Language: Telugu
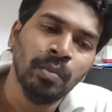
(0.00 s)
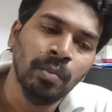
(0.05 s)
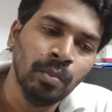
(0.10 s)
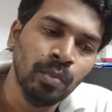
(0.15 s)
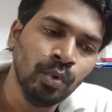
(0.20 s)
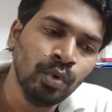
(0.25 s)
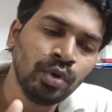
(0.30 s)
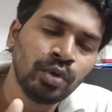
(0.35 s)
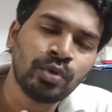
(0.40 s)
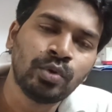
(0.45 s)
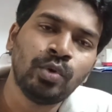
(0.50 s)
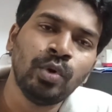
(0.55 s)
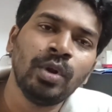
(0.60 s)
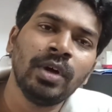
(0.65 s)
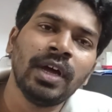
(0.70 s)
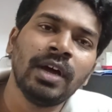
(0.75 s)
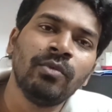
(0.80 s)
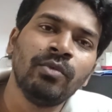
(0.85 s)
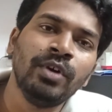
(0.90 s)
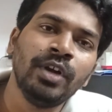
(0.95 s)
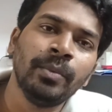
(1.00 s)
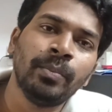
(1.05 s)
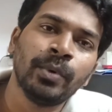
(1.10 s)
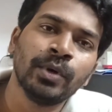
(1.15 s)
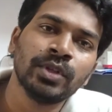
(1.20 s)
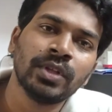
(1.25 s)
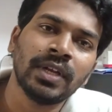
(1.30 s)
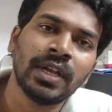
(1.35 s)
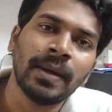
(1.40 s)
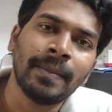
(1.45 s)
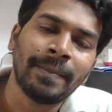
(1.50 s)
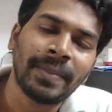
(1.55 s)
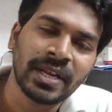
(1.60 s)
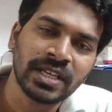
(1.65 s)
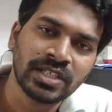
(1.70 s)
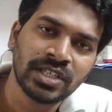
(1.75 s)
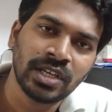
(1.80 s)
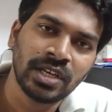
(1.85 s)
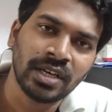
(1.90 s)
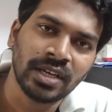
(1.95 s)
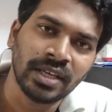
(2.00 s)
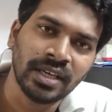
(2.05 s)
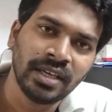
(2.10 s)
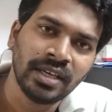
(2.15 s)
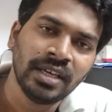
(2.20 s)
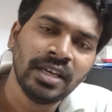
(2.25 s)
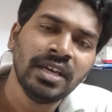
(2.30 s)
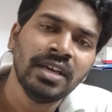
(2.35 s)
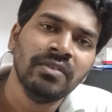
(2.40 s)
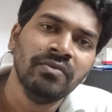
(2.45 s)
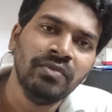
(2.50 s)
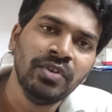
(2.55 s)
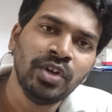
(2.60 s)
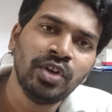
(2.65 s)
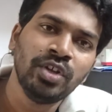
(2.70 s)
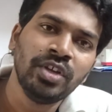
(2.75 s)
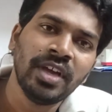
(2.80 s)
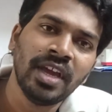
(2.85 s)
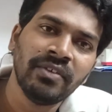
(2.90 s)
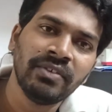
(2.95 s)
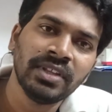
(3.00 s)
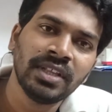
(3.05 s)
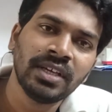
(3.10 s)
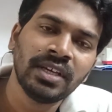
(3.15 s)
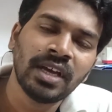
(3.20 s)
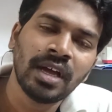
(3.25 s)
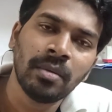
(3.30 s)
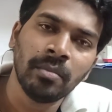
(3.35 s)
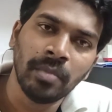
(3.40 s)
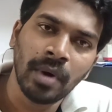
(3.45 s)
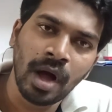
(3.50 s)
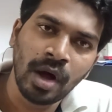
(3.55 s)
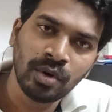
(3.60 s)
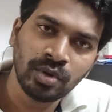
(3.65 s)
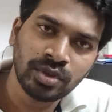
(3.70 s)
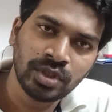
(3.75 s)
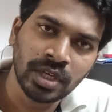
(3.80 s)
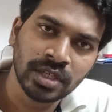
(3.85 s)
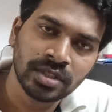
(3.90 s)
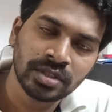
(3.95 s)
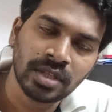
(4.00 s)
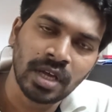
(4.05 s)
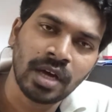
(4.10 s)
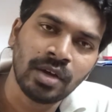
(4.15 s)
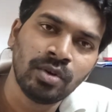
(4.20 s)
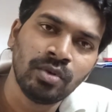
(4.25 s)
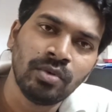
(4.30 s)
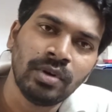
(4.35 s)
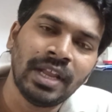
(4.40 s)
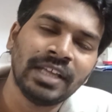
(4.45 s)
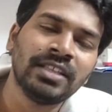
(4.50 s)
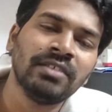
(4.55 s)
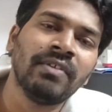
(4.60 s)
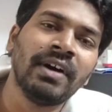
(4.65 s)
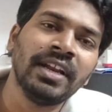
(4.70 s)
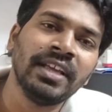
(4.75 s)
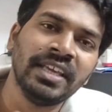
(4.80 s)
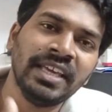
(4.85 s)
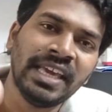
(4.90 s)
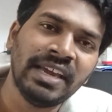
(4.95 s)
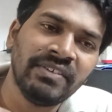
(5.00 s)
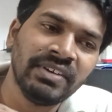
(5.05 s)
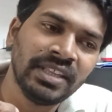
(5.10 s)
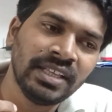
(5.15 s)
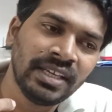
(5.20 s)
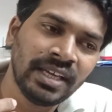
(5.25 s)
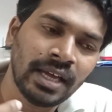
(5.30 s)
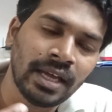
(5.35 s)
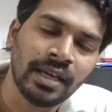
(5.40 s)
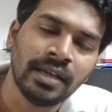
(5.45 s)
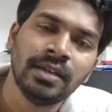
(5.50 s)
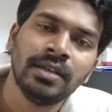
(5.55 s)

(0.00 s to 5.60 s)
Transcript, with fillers: మూర్ఖులుగా ఉండిపోతున్న ప్రజల్ని వీరు ఏ విధంగా బాగు చేస్తారు లేకపోతే వారికి ఏ విధంగా